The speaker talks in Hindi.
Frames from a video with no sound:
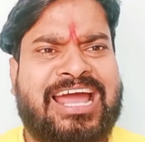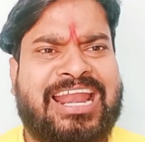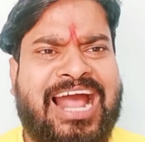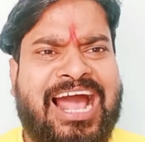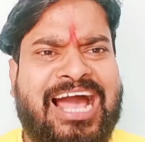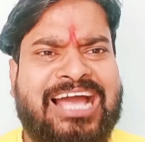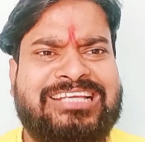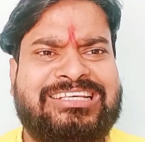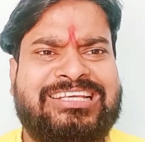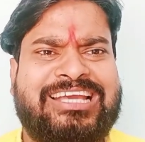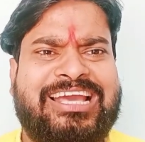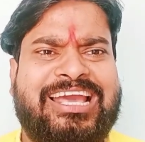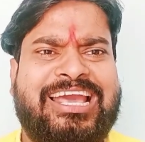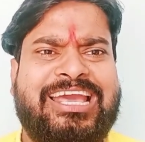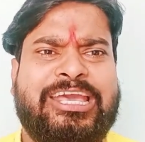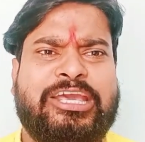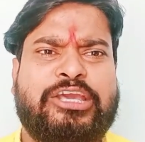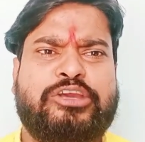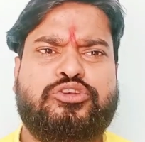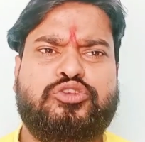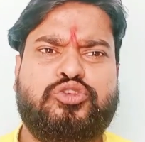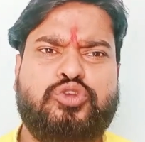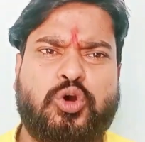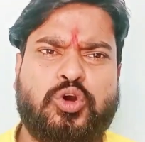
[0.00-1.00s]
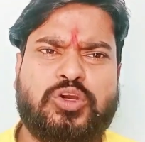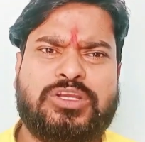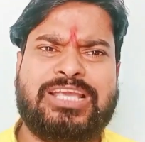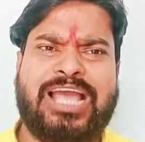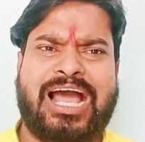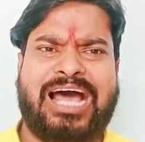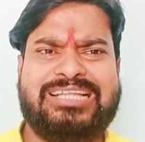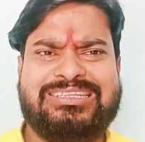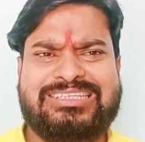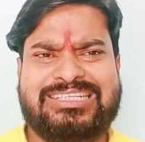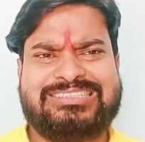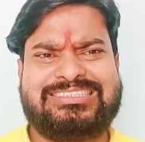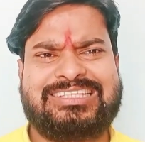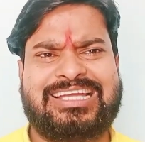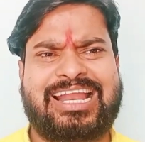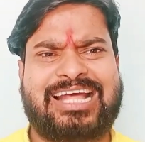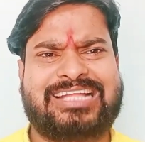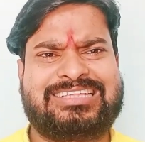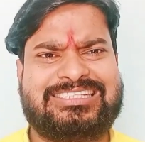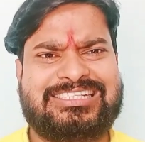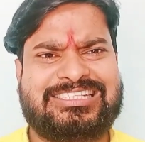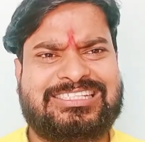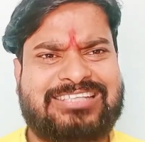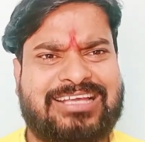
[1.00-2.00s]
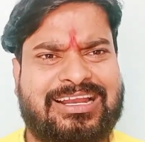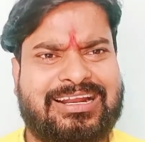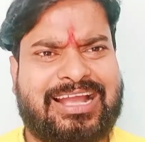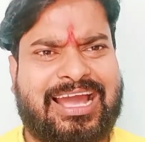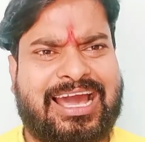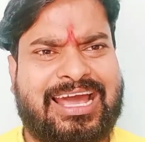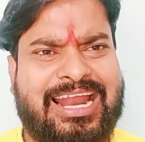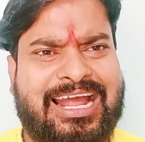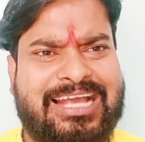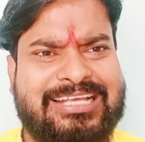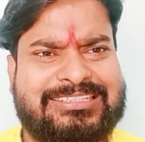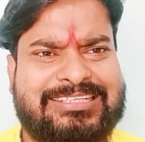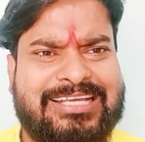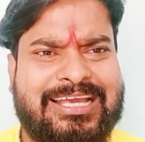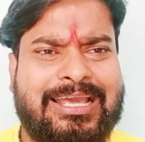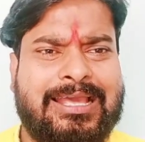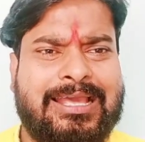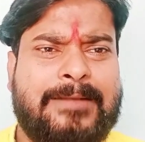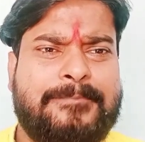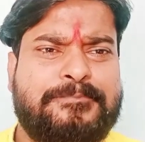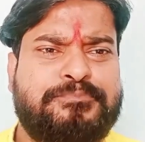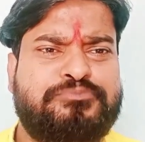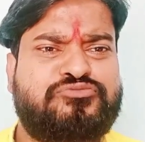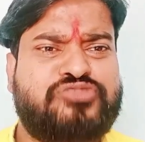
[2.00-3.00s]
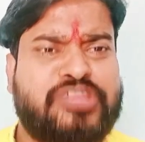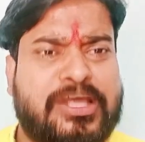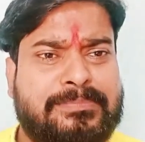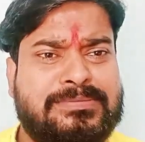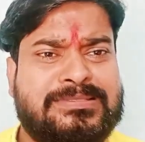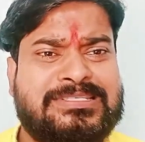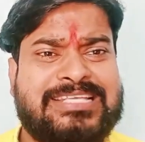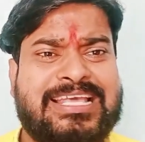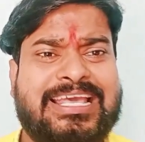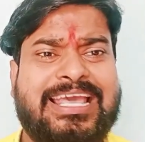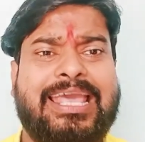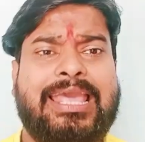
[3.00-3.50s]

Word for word: आई है योगी आदित्यनाथ की सरकार आई है तब से